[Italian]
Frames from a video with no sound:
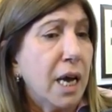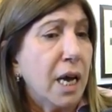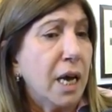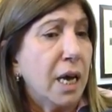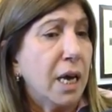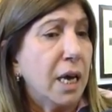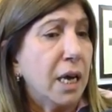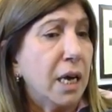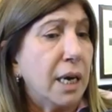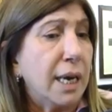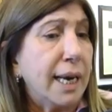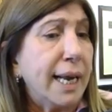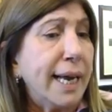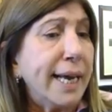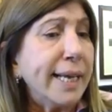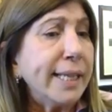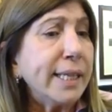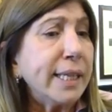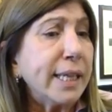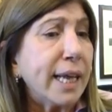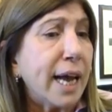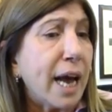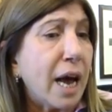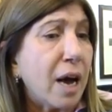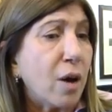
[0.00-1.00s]
eh,
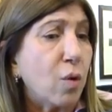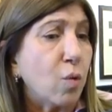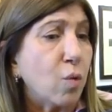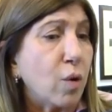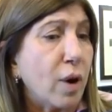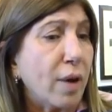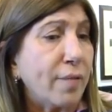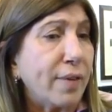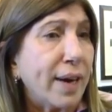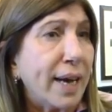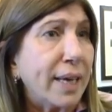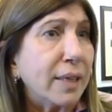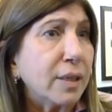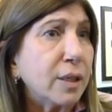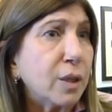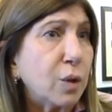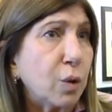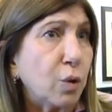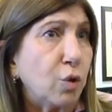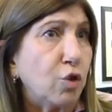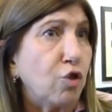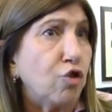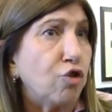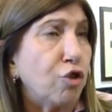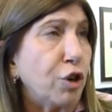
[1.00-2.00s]
l'Ende ha un
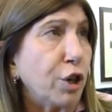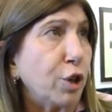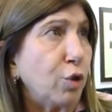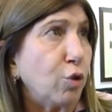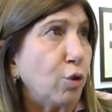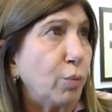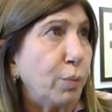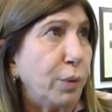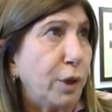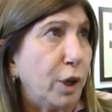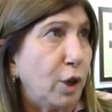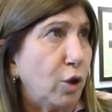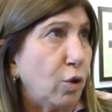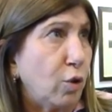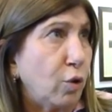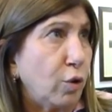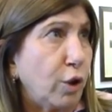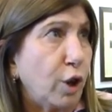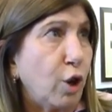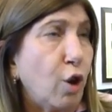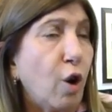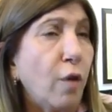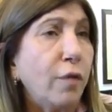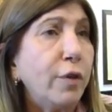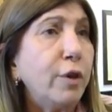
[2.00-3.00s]
avanzo di 100
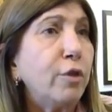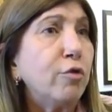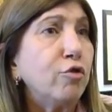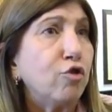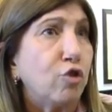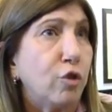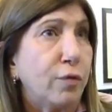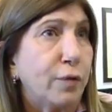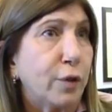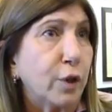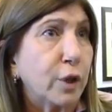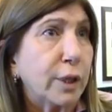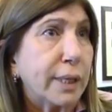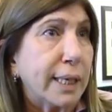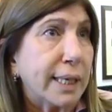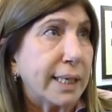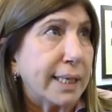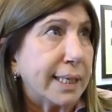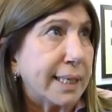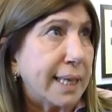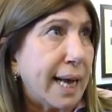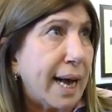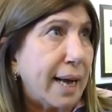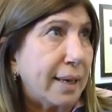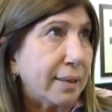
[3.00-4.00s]
milioni, ove non ci fosse
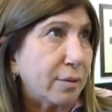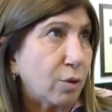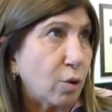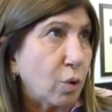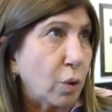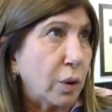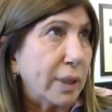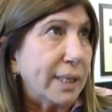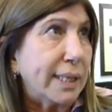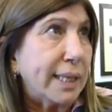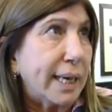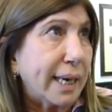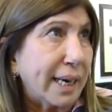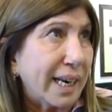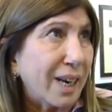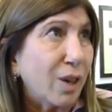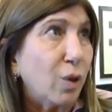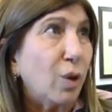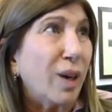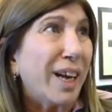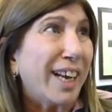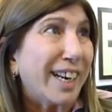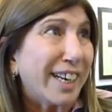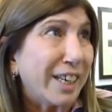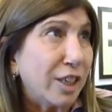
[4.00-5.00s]
stata questa
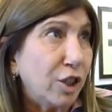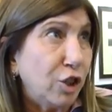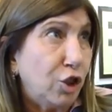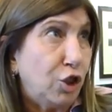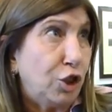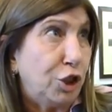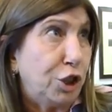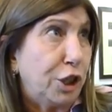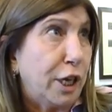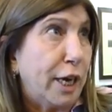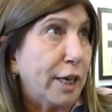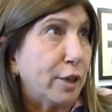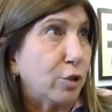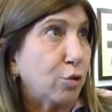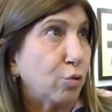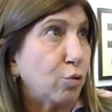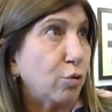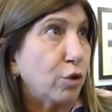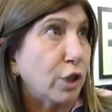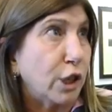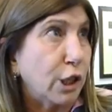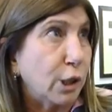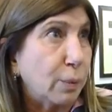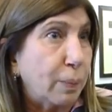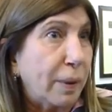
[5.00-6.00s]
regola rigida
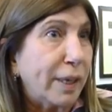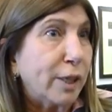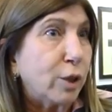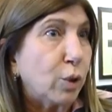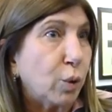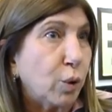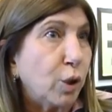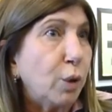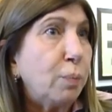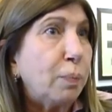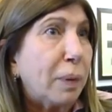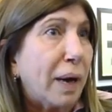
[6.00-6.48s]
sul rispetto di